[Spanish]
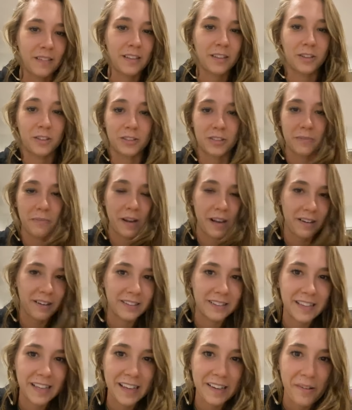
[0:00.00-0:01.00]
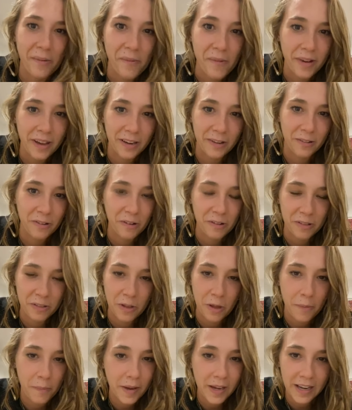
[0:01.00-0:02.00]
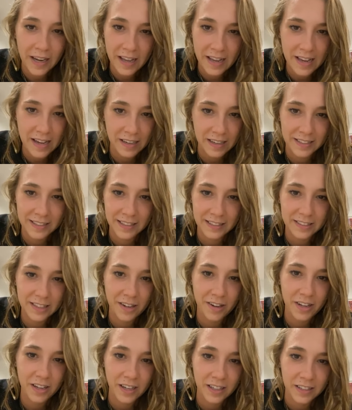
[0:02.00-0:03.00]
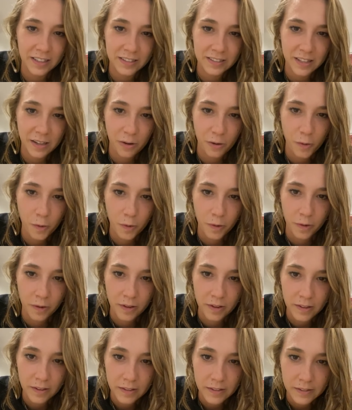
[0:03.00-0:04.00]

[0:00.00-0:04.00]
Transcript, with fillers: Entonces me levanté y como que no, no me creía que ya estaba acá, se lo juro.